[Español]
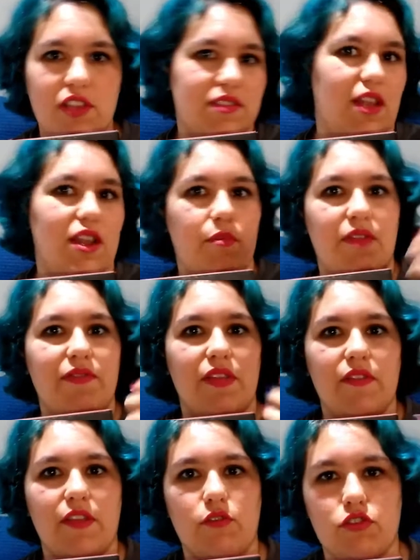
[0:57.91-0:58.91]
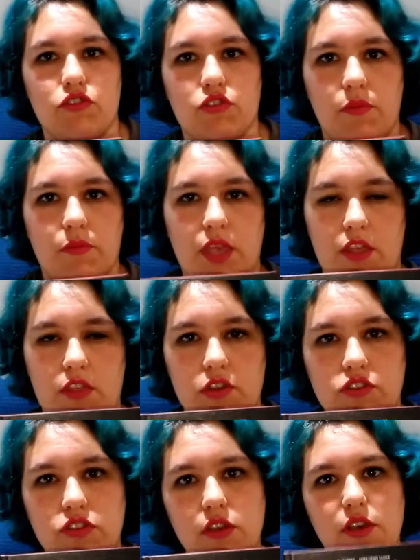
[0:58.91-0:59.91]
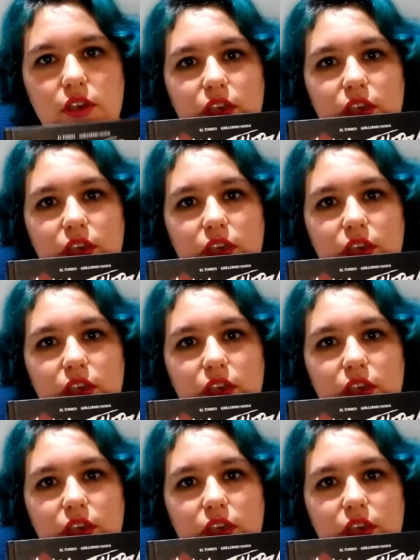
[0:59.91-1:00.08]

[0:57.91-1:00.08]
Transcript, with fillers: que se alimentan de nuestros miedos